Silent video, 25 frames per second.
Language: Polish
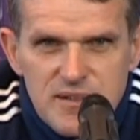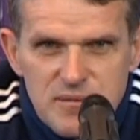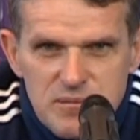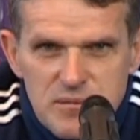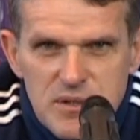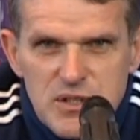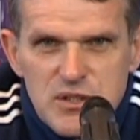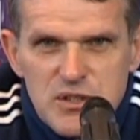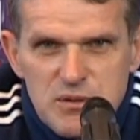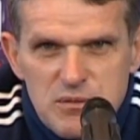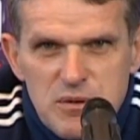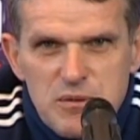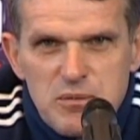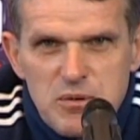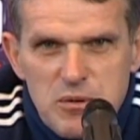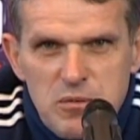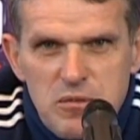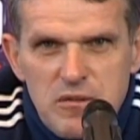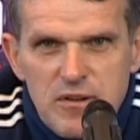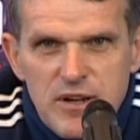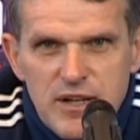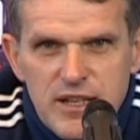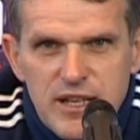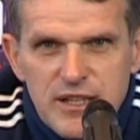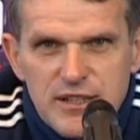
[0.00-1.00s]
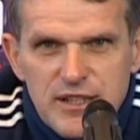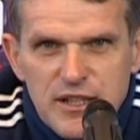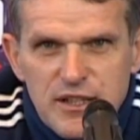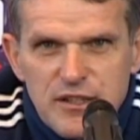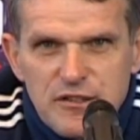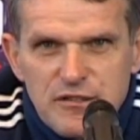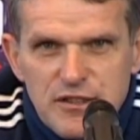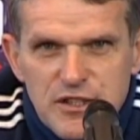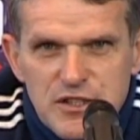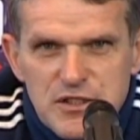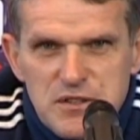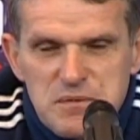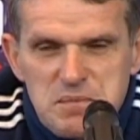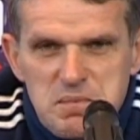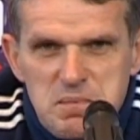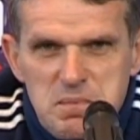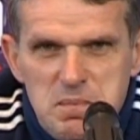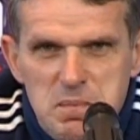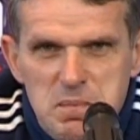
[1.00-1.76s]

będziemy próbowali atakować.